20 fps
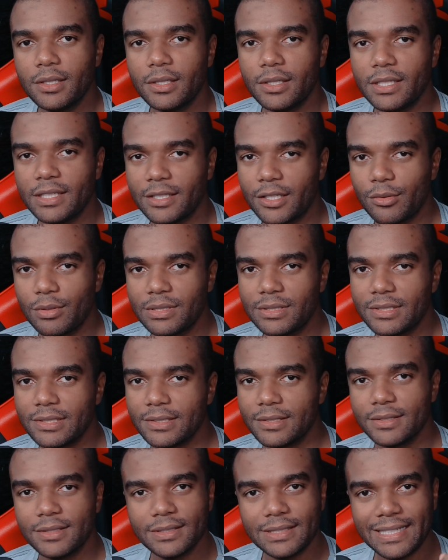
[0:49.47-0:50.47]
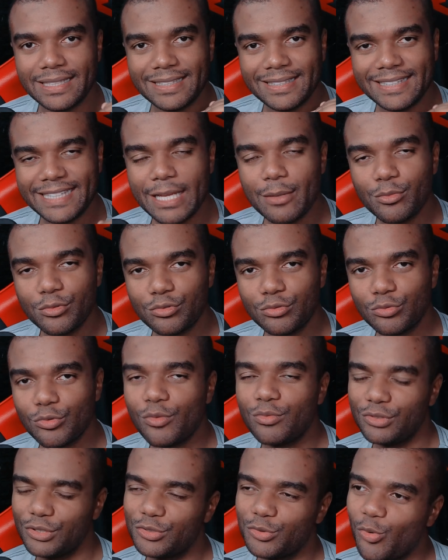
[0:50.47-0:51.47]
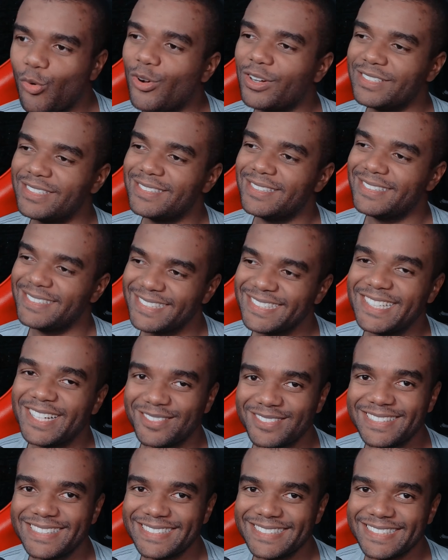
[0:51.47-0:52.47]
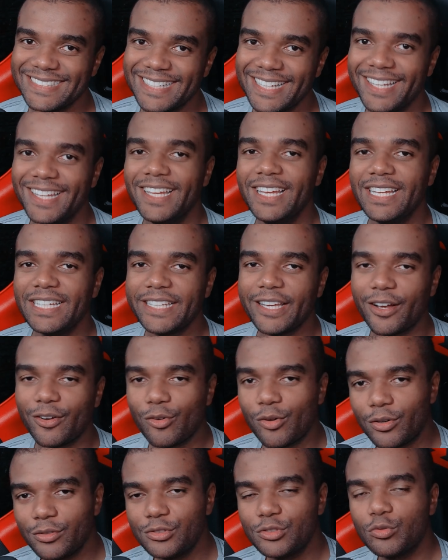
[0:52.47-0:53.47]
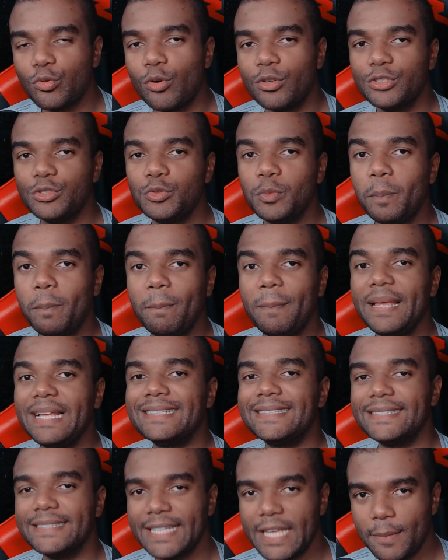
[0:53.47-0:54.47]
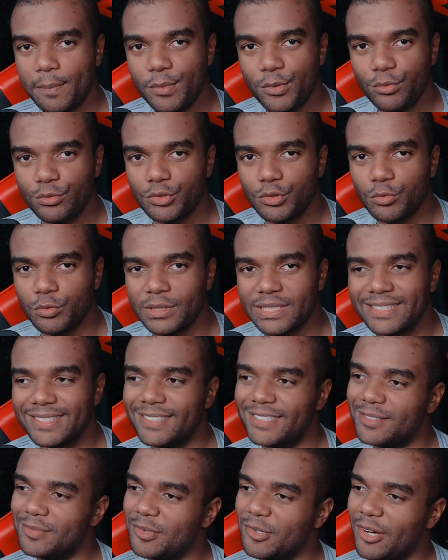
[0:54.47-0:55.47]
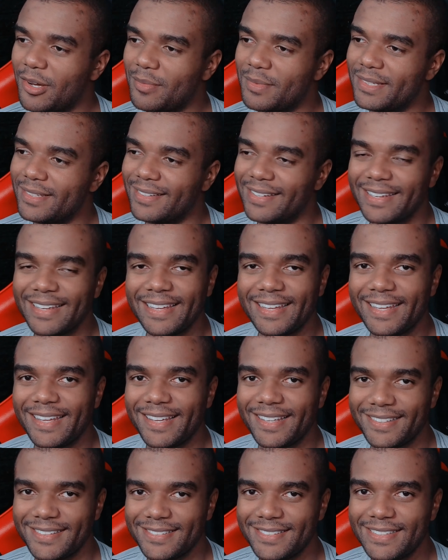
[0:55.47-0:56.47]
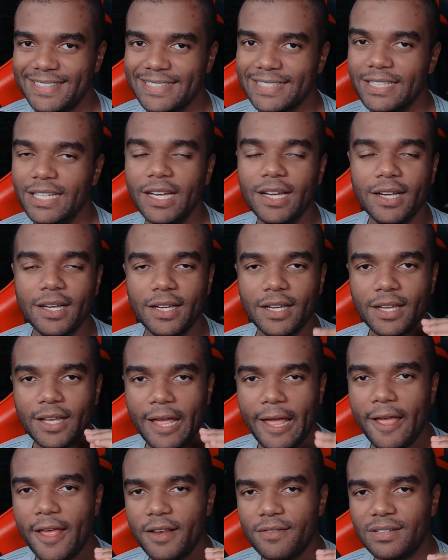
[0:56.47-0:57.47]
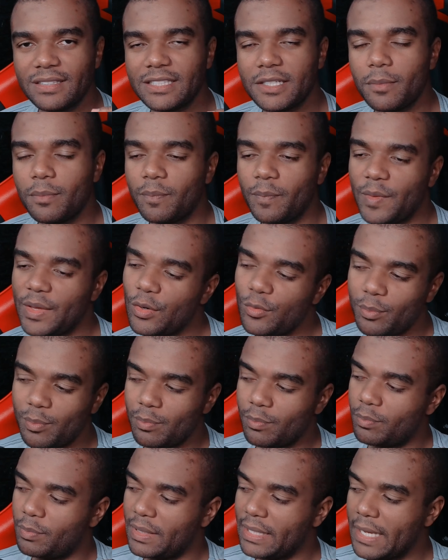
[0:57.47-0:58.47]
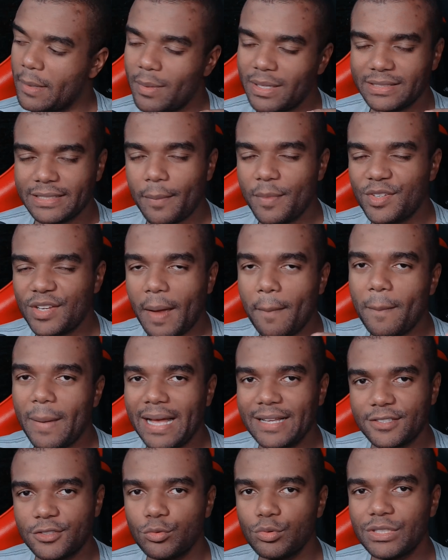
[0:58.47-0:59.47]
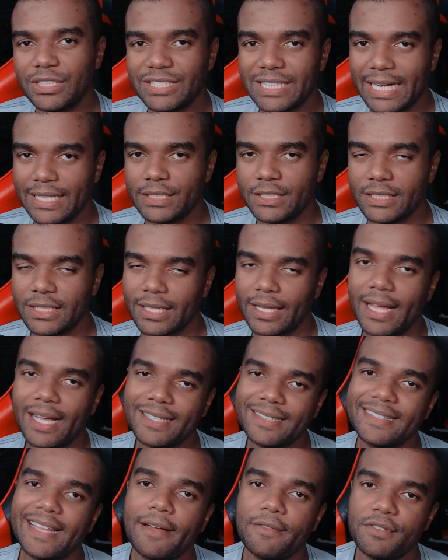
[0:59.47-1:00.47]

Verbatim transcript: Então, assim, temos um novo Discord, digamos assim, né? Que agora é o Discord do PC Build Wizard, meu amigo. É isso aí. Ele vai ser. Eu peguei basicamente a base do que já tinha lá, que estava